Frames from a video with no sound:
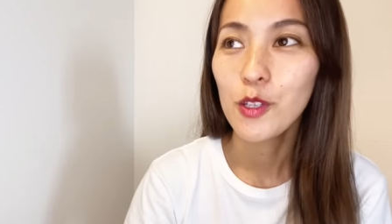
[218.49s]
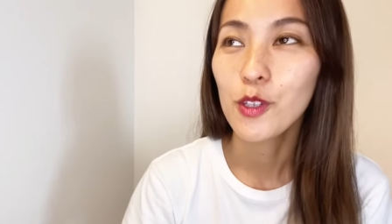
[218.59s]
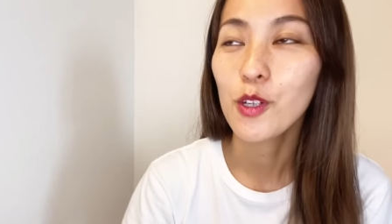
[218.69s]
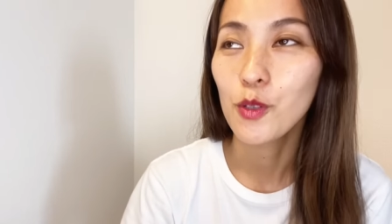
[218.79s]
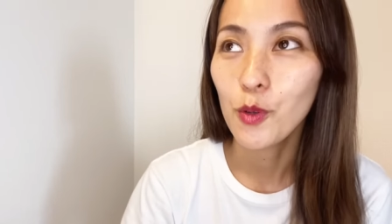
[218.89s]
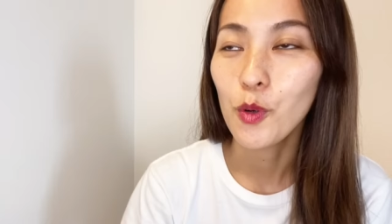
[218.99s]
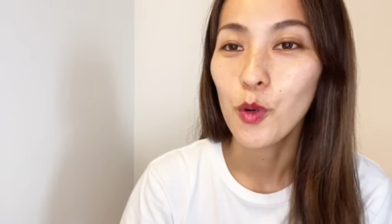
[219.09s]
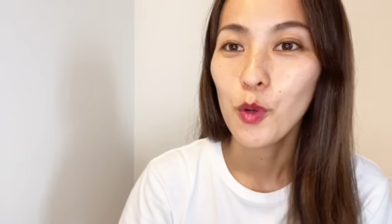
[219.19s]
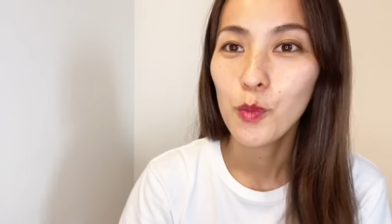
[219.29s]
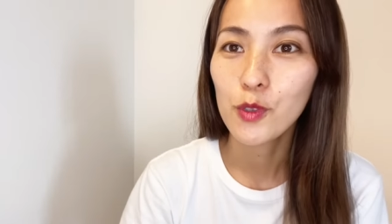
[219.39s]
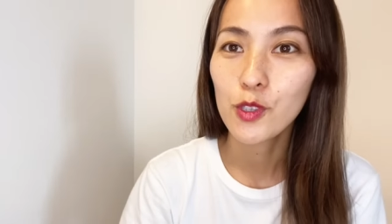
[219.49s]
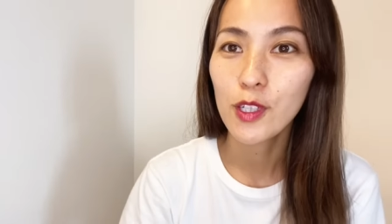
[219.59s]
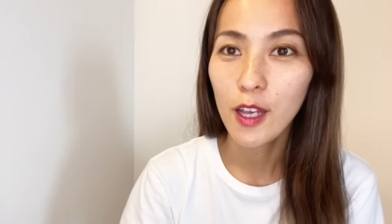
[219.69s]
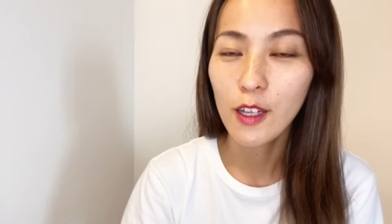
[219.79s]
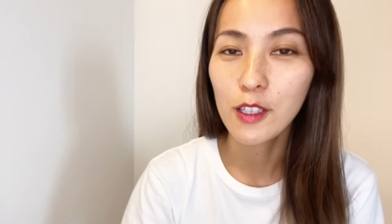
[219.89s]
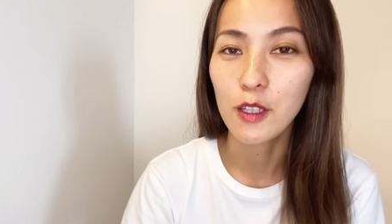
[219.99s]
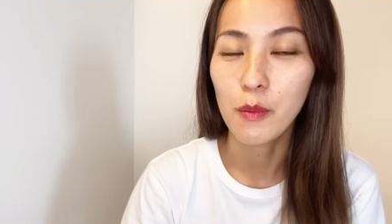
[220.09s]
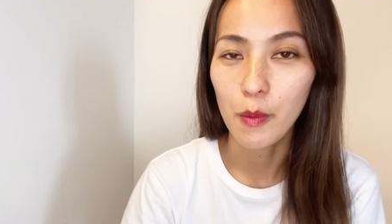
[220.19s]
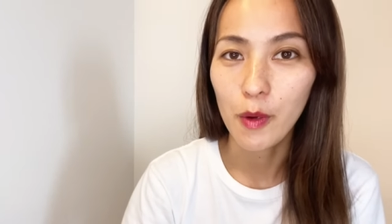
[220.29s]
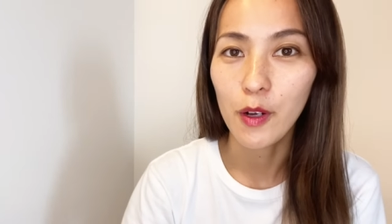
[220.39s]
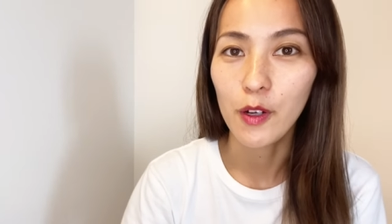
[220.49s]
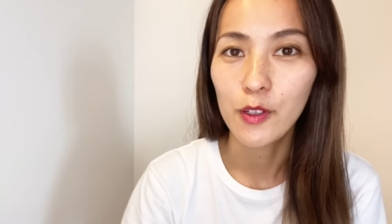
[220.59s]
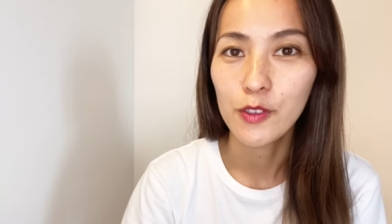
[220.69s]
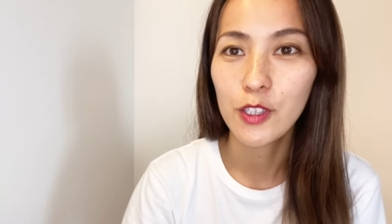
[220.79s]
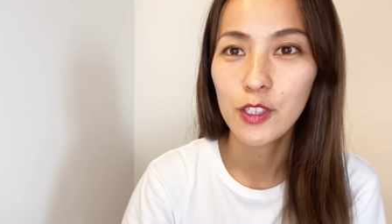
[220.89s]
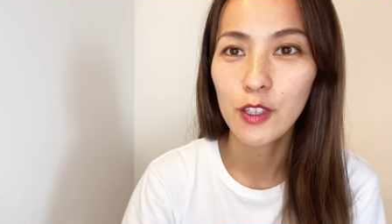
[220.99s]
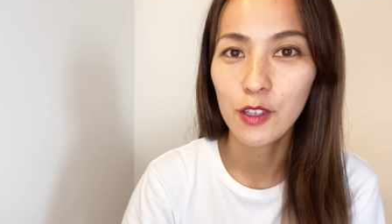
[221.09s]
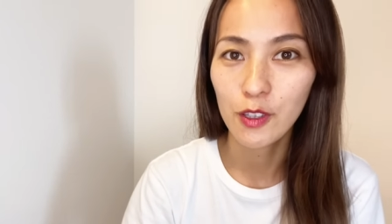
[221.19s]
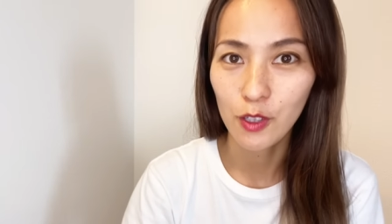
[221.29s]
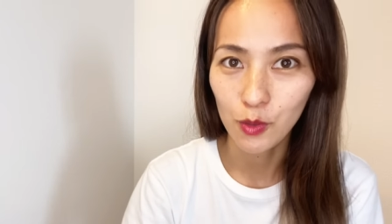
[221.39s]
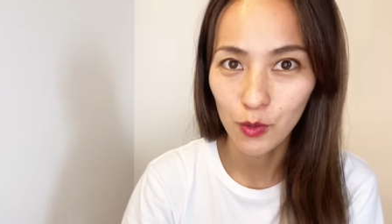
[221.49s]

だけど、もうそれで果てたまま寝ちゃったっ